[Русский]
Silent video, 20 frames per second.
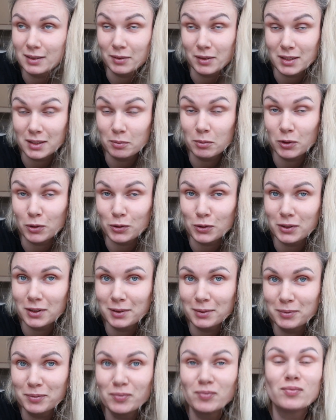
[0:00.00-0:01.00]
Свои
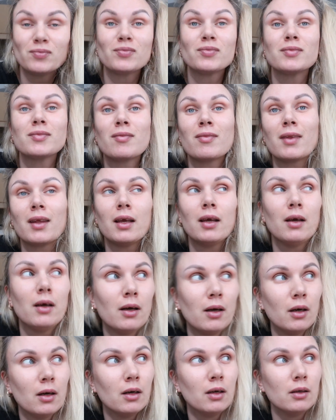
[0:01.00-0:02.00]
заморочки.
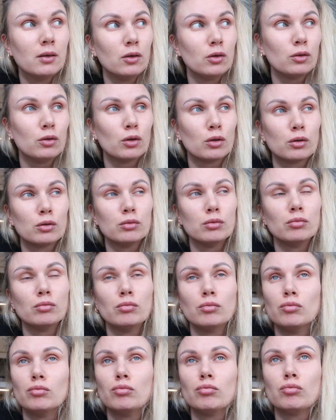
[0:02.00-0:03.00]
Итог,
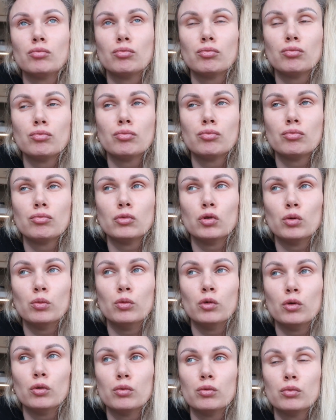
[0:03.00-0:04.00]

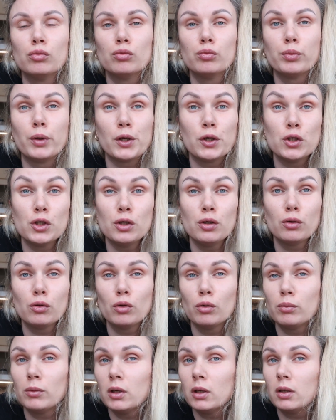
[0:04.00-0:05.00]
думаю,
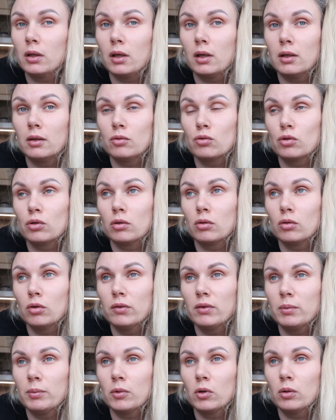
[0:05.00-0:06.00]
Починит он мне или нужно
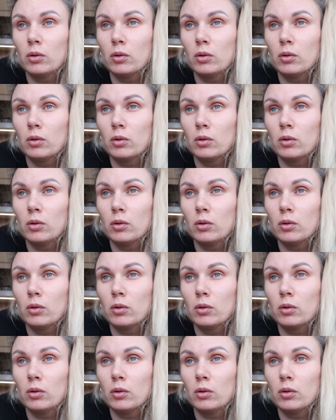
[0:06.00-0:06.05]
новое